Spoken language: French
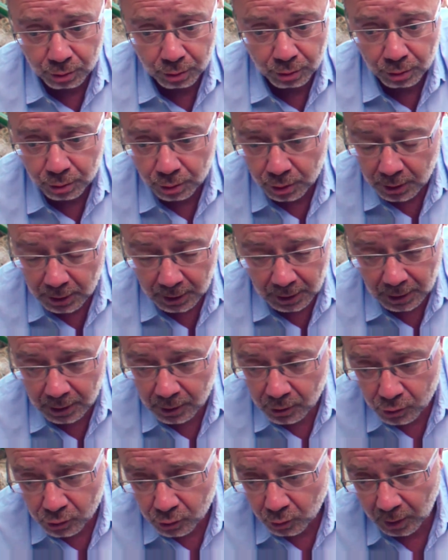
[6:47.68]
euh,
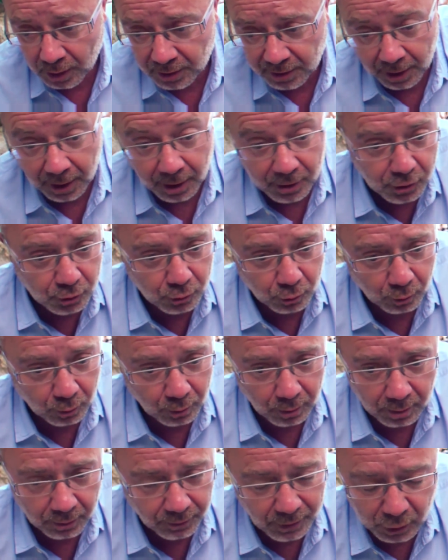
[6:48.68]
sur
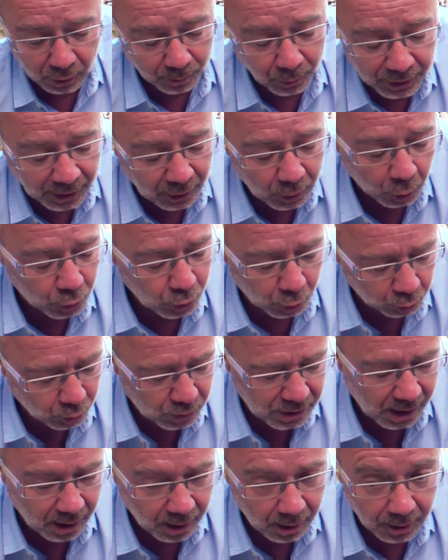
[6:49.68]
l'intégration, euh, enfin sur Monaco, sur tout
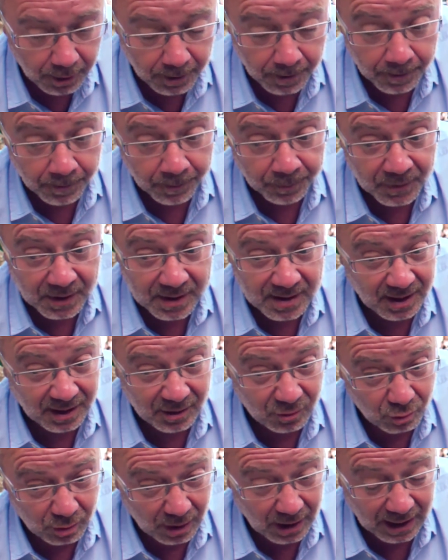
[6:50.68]
ça.
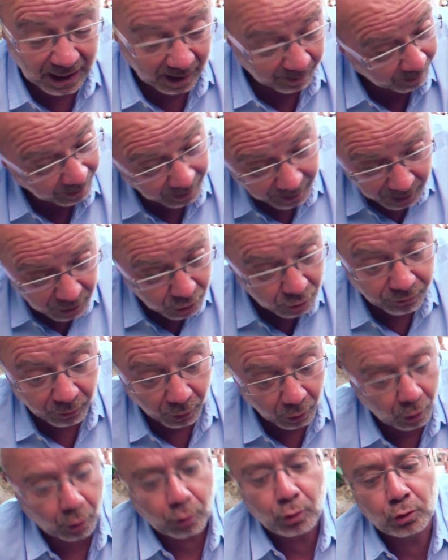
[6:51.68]
Et après, je ferai
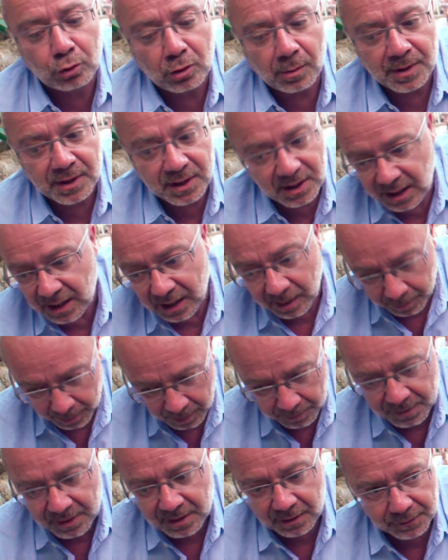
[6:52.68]
encore une autre comédie, et
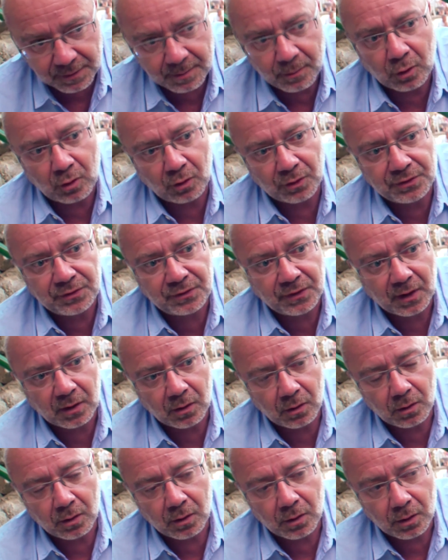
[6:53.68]
après peut-être un film encore
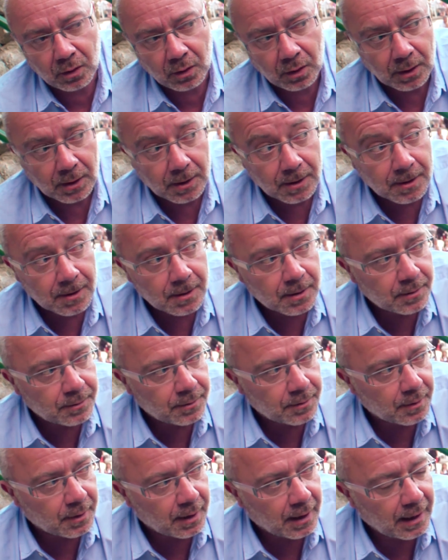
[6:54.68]
différent.
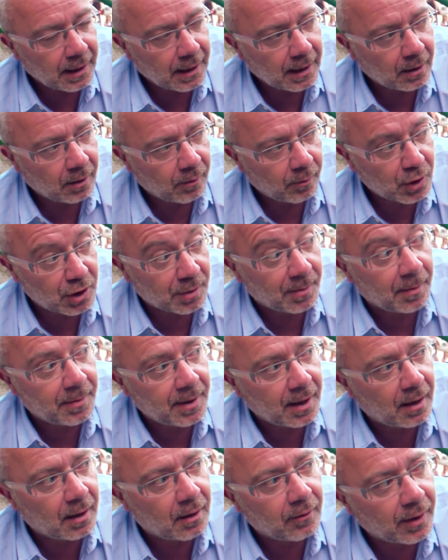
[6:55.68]
Et moi j'aimerais
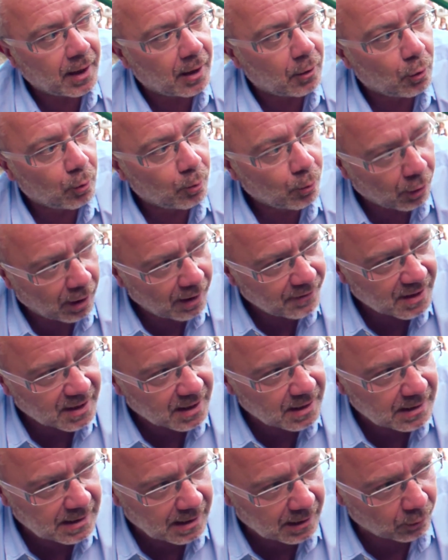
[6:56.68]
bien, voilà, le, mon rêve,
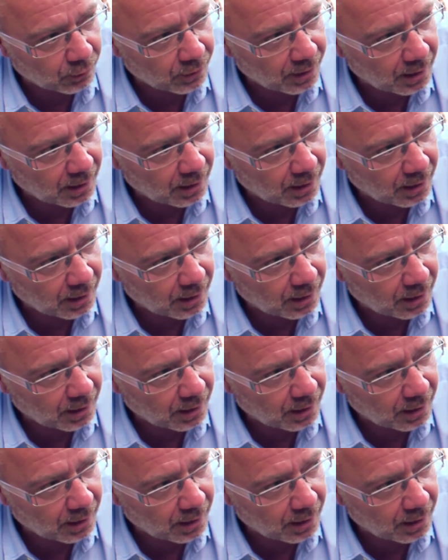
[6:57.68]
c'est qu'on